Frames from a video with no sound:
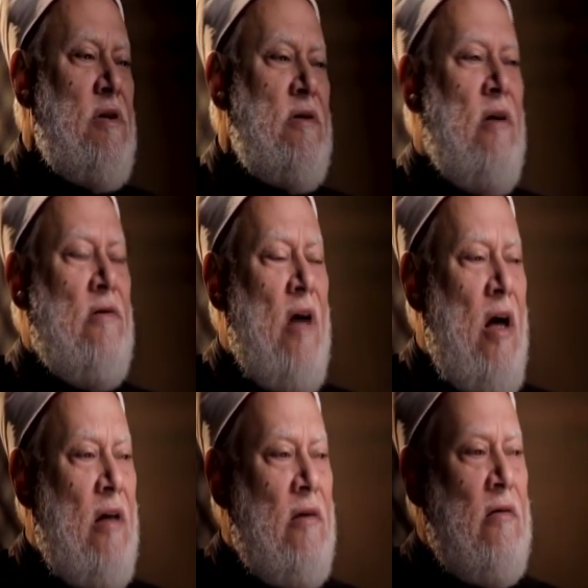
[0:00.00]
ما
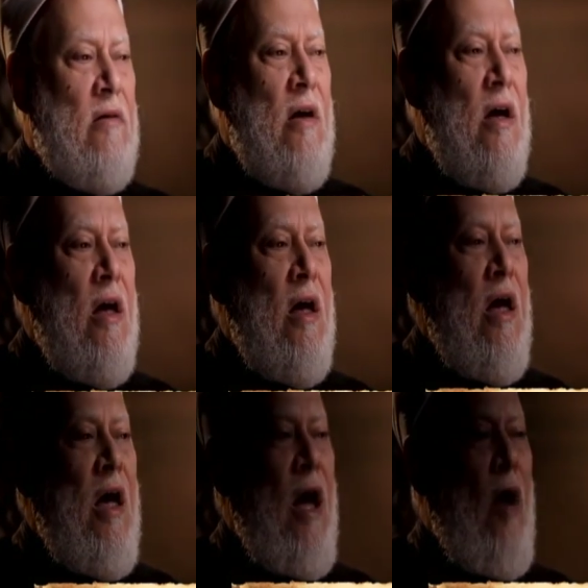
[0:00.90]
استطعت
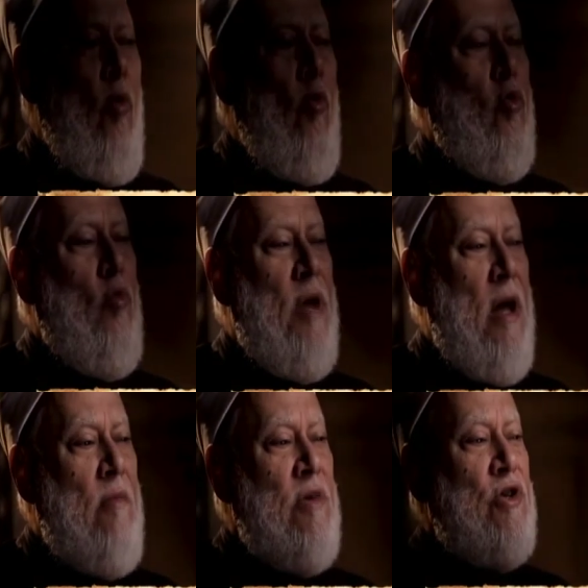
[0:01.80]
اعوذ
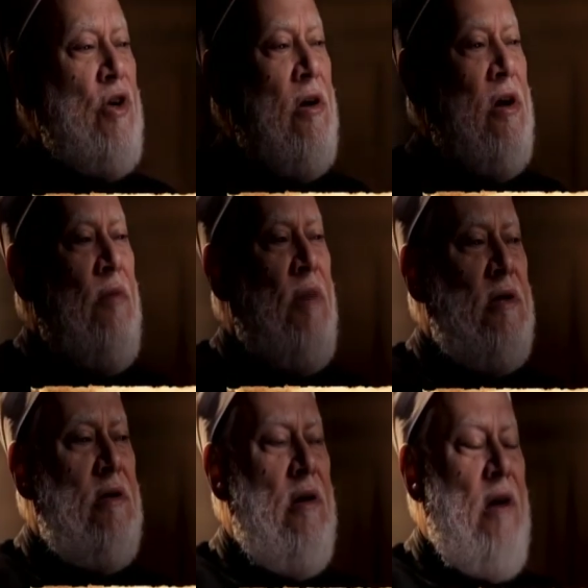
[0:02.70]
بك من شر ما
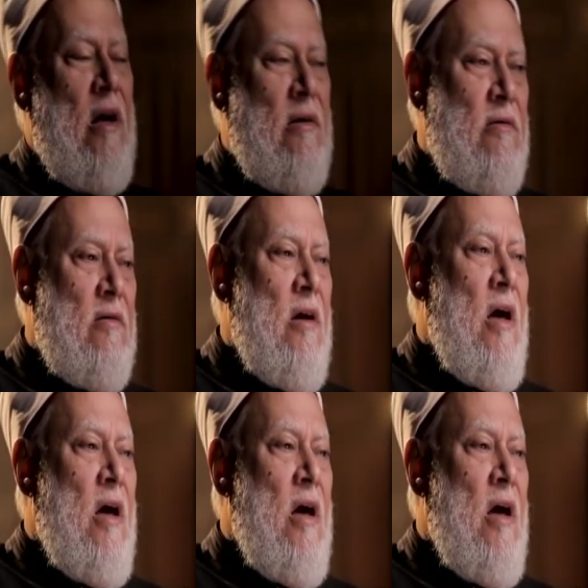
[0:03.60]
صنعت